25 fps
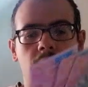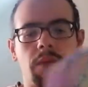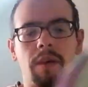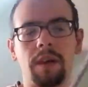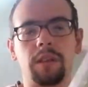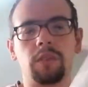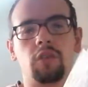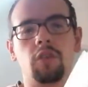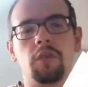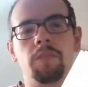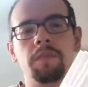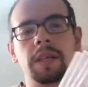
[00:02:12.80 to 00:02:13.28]

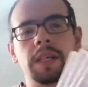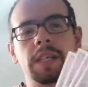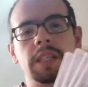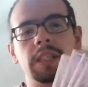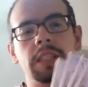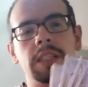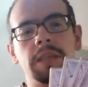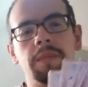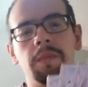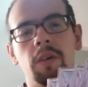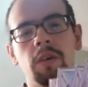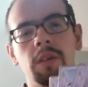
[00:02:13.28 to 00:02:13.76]
4
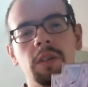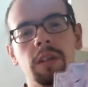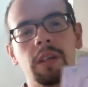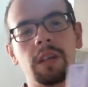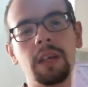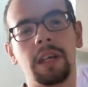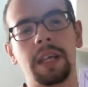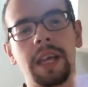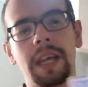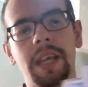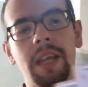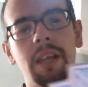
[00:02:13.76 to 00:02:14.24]

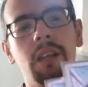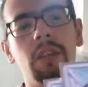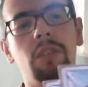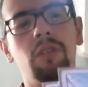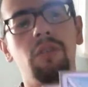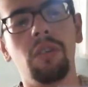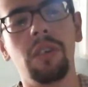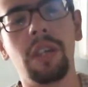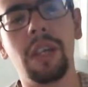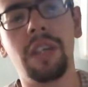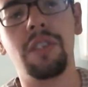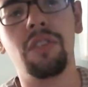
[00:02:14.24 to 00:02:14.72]
Missimon che in
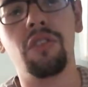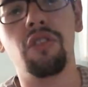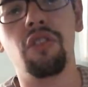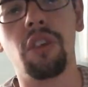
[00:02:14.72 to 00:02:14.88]
teoria si